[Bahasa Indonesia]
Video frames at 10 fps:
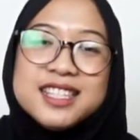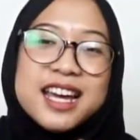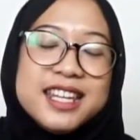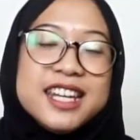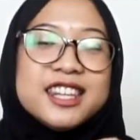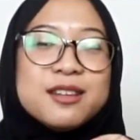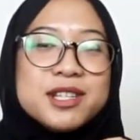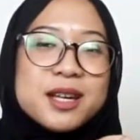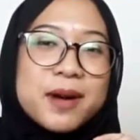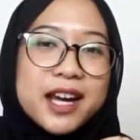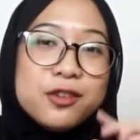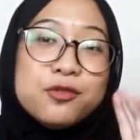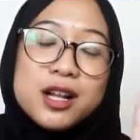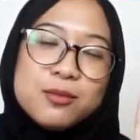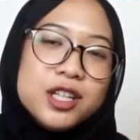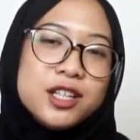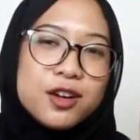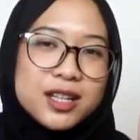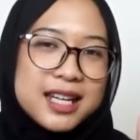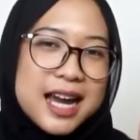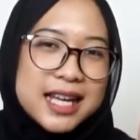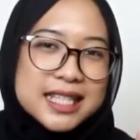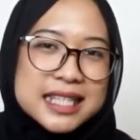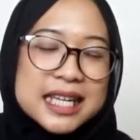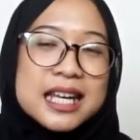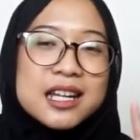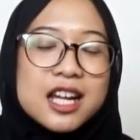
jadi kita bisa pakai dual monitor nih guys.